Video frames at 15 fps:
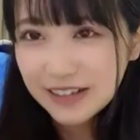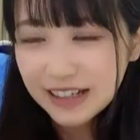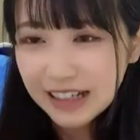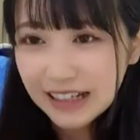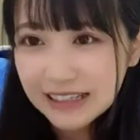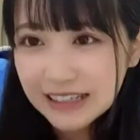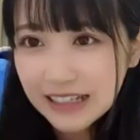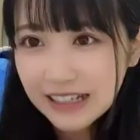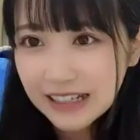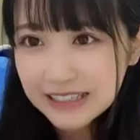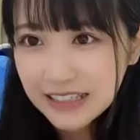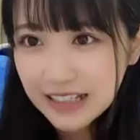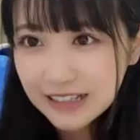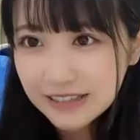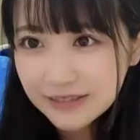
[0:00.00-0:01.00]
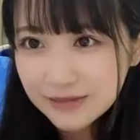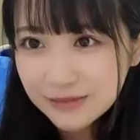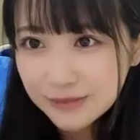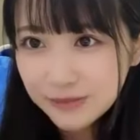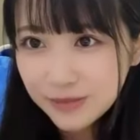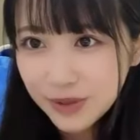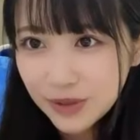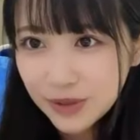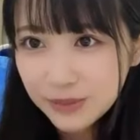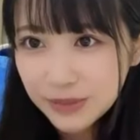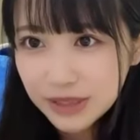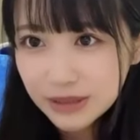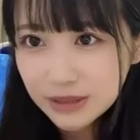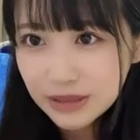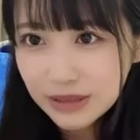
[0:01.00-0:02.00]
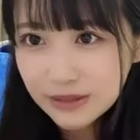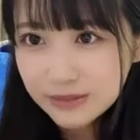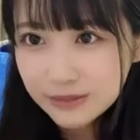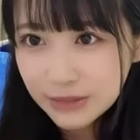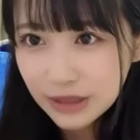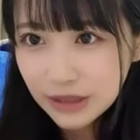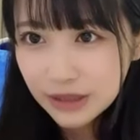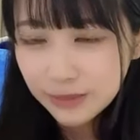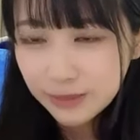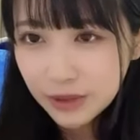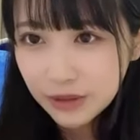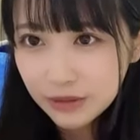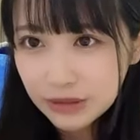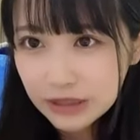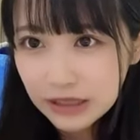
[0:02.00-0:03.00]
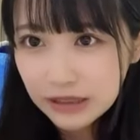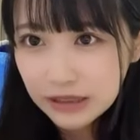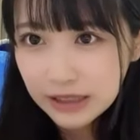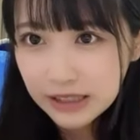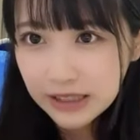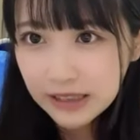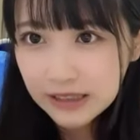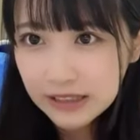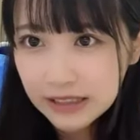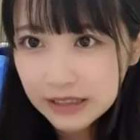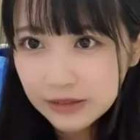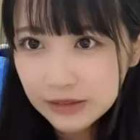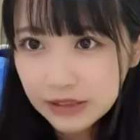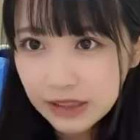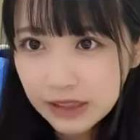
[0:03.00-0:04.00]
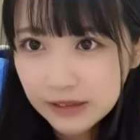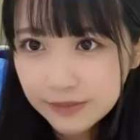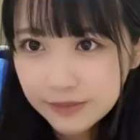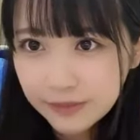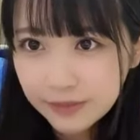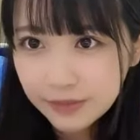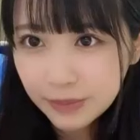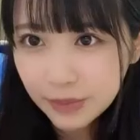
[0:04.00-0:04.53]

と浅香さんピロミーさんきなぺこさん、はやりんごさん、